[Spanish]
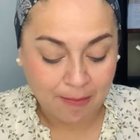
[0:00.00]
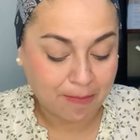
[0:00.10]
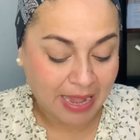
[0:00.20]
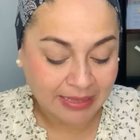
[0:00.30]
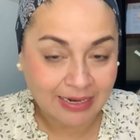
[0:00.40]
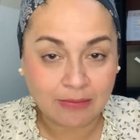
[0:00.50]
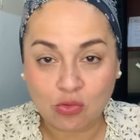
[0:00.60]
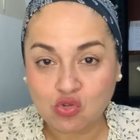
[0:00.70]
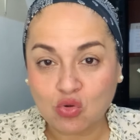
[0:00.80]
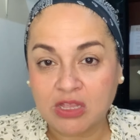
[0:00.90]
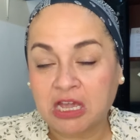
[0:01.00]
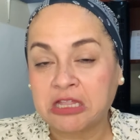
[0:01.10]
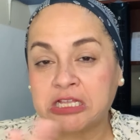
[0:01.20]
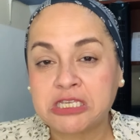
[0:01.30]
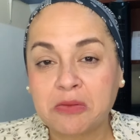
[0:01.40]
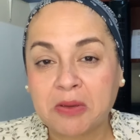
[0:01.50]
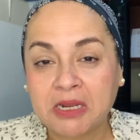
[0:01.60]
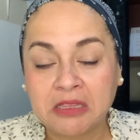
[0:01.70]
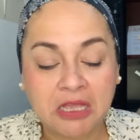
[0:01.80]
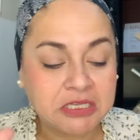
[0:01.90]
Van a la hermosura de que te sirve
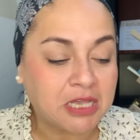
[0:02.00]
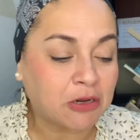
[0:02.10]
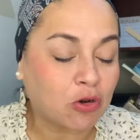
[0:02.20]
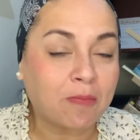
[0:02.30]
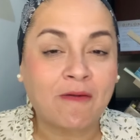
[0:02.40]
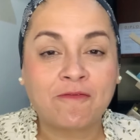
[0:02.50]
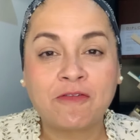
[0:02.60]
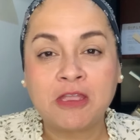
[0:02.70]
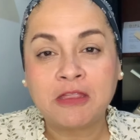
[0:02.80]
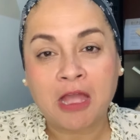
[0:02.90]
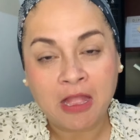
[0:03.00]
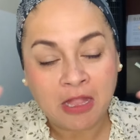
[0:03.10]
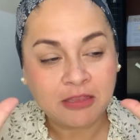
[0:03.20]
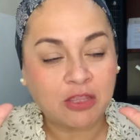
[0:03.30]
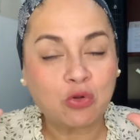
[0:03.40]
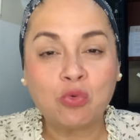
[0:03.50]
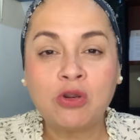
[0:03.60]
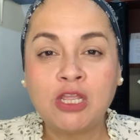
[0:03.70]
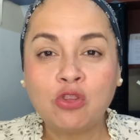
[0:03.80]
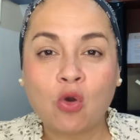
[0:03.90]
grande esa ropa fina, tener
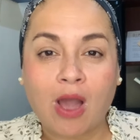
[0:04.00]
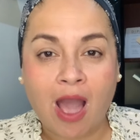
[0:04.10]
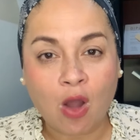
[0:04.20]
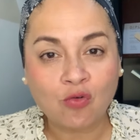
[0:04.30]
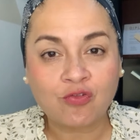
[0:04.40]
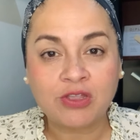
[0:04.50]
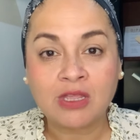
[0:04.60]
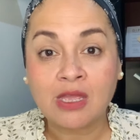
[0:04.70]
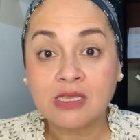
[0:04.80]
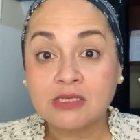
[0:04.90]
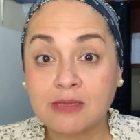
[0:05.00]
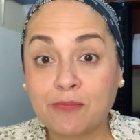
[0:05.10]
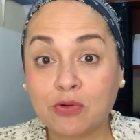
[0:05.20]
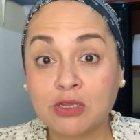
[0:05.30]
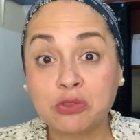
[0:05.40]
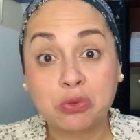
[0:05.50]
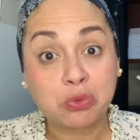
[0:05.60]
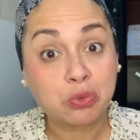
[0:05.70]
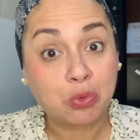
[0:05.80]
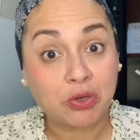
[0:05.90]
un lindo outfit, si por dentro
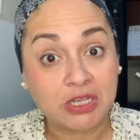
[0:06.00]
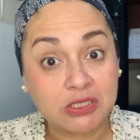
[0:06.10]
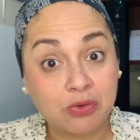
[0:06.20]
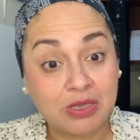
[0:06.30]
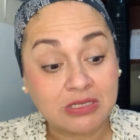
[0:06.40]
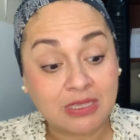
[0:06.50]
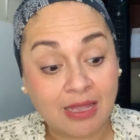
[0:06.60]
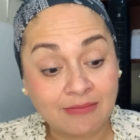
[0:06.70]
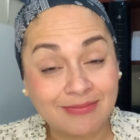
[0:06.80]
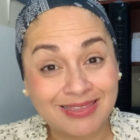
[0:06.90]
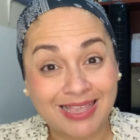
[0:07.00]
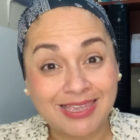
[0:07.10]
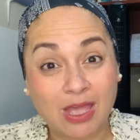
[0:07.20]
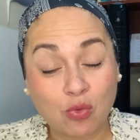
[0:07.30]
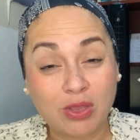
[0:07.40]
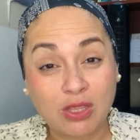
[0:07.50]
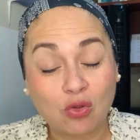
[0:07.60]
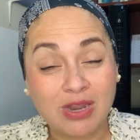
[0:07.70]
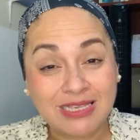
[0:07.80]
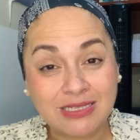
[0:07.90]
tu corazón está dañado,
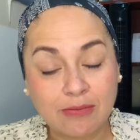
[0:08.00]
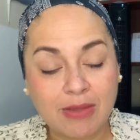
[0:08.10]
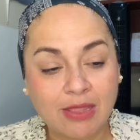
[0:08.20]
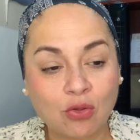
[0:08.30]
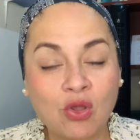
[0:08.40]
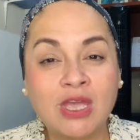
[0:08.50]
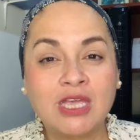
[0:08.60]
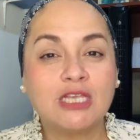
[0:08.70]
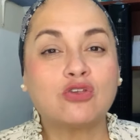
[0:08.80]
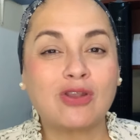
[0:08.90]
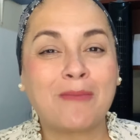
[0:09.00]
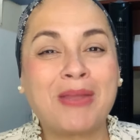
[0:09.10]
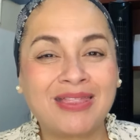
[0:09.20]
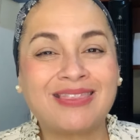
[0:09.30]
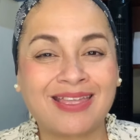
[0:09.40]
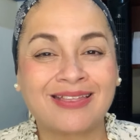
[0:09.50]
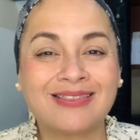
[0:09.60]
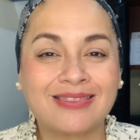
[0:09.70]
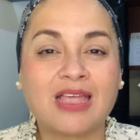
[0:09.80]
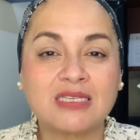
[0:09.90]
herido, lastimado y solamente
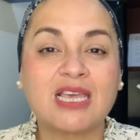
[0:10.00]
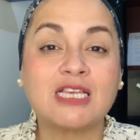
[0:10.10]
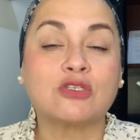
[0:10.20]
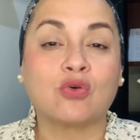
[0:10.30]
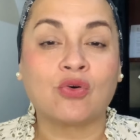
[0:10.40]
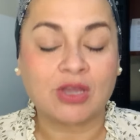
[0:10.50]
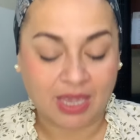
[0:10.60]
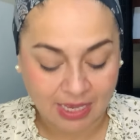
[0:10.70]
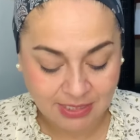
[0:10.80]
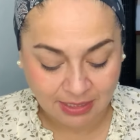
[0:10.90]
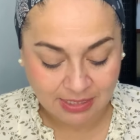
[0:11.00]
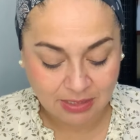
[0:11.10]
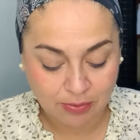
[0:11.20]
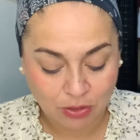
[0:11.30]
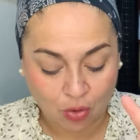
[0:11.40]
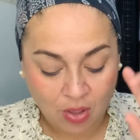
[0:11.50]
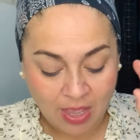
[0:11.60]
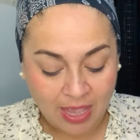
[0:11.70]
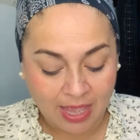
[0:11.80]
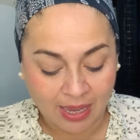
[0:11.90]
das eso que has recibido.
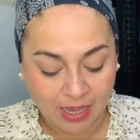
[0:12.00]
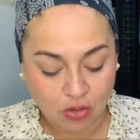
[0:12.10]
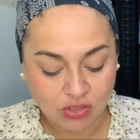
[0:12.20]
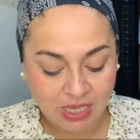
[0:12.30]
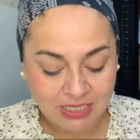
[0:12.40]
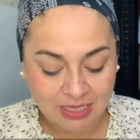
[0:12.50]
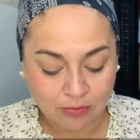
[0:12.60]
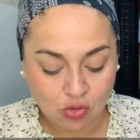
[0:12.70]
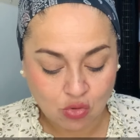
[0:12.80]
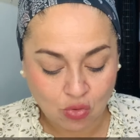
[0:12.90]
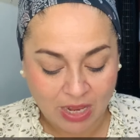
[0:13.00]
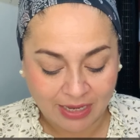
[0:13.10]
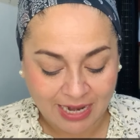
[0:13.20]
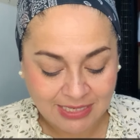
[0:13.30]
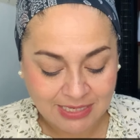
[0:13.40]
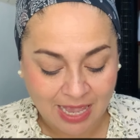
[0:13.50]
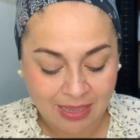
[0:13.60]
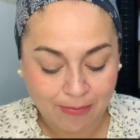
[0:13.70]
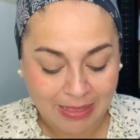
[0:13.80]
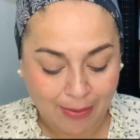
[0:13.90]
Engañosa es la hermosura, y gracia
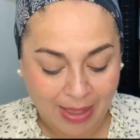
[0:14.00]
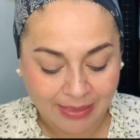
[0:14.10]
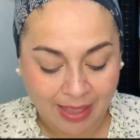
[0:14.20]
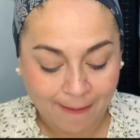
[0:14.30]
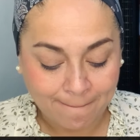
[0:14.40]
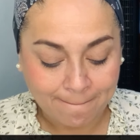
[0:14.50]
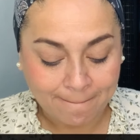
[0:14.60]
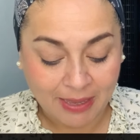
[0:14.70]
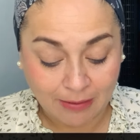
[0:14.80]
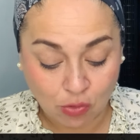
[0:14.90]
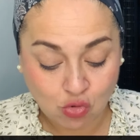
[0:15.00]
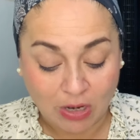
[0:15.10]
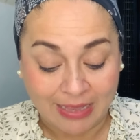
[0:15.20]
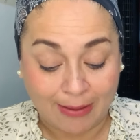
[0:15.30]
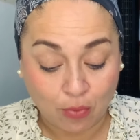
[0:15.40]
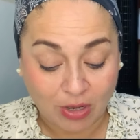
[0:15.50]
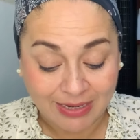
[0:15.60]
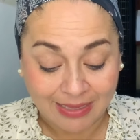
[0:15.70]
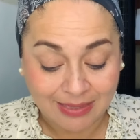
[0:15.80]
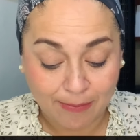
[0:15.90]
y la vana hermosura. La
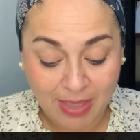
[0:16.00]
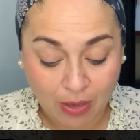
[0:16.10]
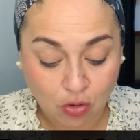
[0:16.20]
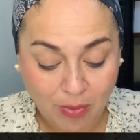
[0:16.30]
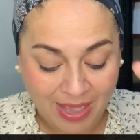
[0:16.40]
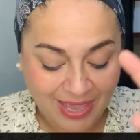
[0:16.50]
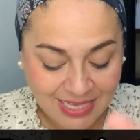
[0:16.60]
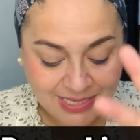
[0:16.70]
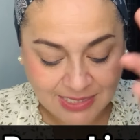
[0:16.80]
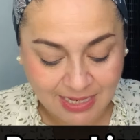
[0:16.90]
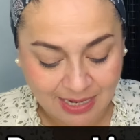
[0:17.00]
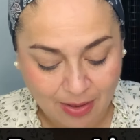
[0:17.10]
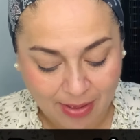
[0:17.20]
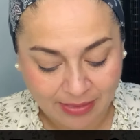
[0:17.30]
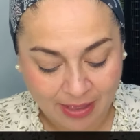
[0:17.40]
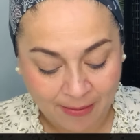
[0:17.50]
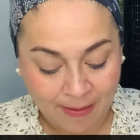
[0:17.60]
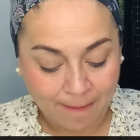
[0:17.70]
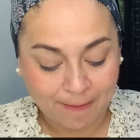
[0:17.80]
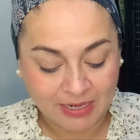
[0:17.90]
mujer que teme a Jehová, esa será alabada.
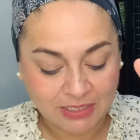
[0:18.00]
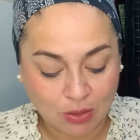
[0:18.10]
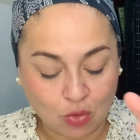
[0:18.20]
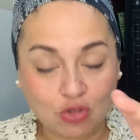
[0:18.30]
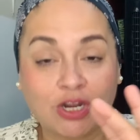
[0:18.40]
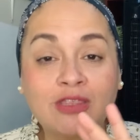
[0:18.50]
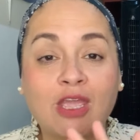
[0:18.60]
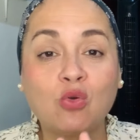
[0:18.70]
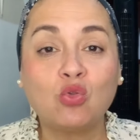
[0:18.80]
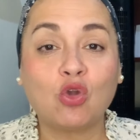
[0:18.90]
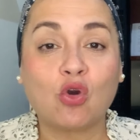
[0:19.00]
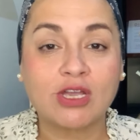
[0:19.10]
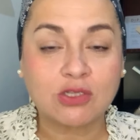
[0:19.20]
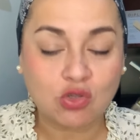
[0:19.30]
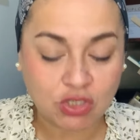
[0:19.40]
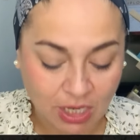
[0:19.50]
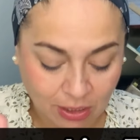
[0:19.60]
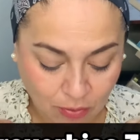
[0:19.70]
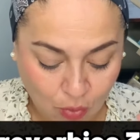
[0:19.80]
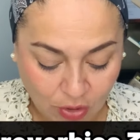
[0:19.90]
Versículo 31 y con esto
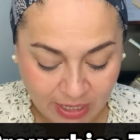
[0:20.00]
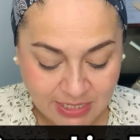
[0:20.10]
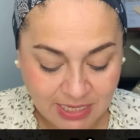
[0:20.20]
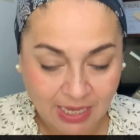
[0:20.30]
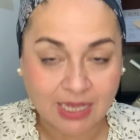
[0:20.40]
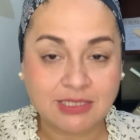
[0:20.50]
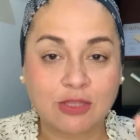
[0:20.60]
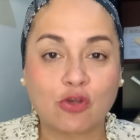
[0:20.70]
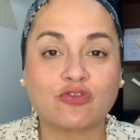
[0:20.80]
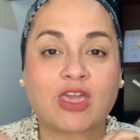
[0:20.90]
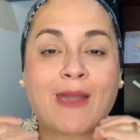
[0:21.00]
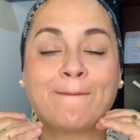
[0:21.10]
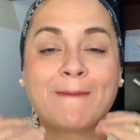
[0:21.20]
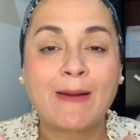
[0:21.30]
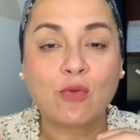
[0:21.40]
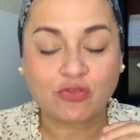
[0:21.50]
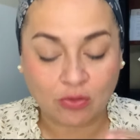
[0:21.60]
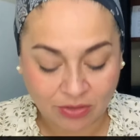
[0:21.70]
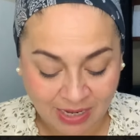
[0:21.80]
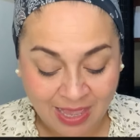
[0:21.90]
cierro, mujeres, hijas de Dios, que amamos a
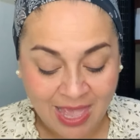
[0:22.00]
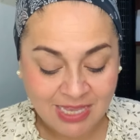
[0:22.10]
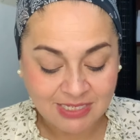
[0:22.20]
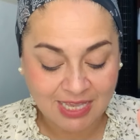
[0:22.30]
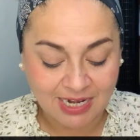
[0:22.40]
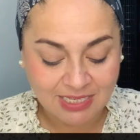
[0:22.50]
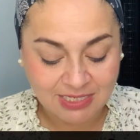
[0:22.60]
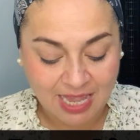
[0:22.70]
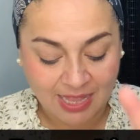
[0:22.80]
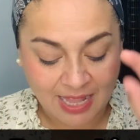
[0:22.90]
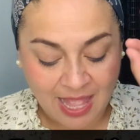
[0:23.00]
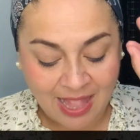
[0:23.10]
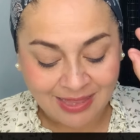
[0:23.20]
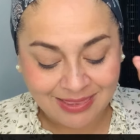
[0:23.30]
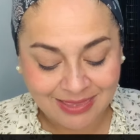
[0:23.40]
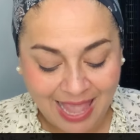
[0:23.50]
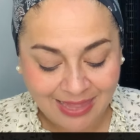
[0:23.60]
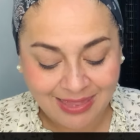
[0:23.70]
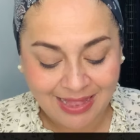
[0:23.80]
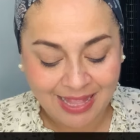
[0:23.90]
un rey celestial.
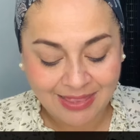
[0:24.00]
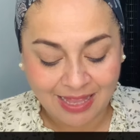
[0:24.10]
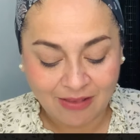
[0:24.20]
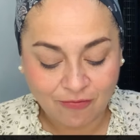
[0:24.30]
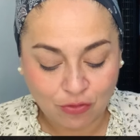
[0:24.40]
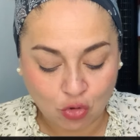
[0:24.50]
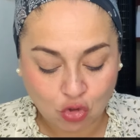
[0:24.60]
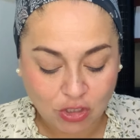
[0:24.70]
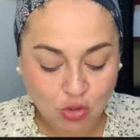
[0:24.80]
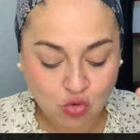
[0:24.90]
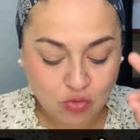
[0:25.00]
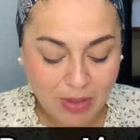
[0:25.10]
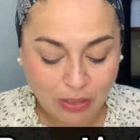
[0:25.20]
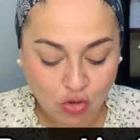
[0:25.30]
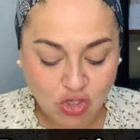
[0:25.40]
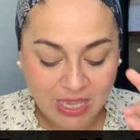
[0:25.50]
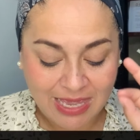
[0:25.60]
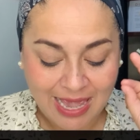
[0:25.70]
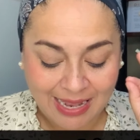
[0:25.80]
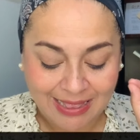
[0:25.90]
Dadle del fruto de tus manos
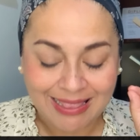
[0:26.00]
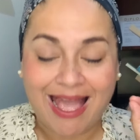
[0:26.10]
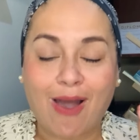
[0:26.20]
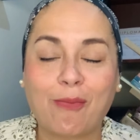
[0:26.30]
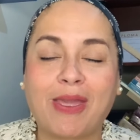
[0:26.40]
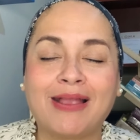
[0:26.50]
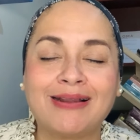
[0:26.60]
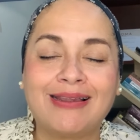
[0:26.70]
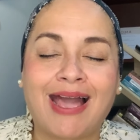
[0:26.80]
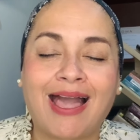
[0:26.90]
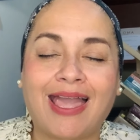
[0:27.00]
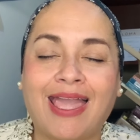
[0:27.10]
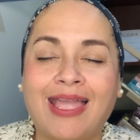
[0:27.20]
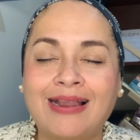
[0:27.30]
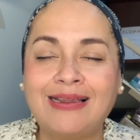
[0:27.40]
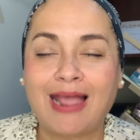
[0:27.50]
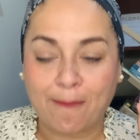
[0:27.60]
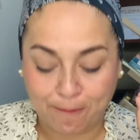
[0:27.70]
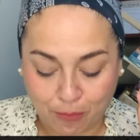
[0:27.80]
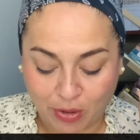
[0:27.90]
y alábenla en
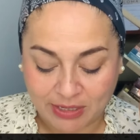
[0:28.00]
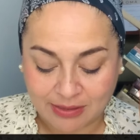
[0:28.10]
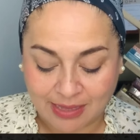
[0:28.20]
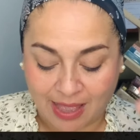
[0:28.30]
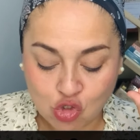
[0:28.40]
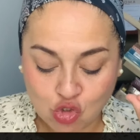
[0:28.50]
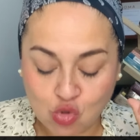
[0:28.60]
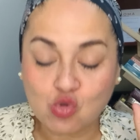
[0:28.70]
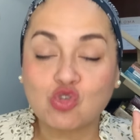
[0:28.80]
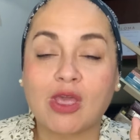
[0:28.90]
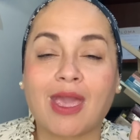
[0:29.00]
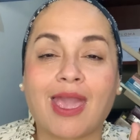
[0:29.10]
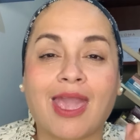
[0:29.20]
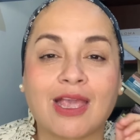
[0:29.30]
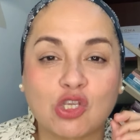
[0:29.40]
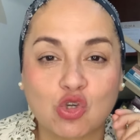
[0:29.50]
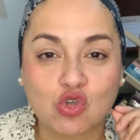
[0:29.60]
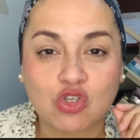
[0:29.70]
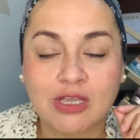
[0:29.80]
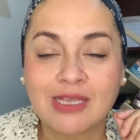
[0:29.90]
la puerta sus
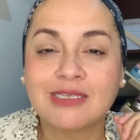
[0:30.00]
hechos.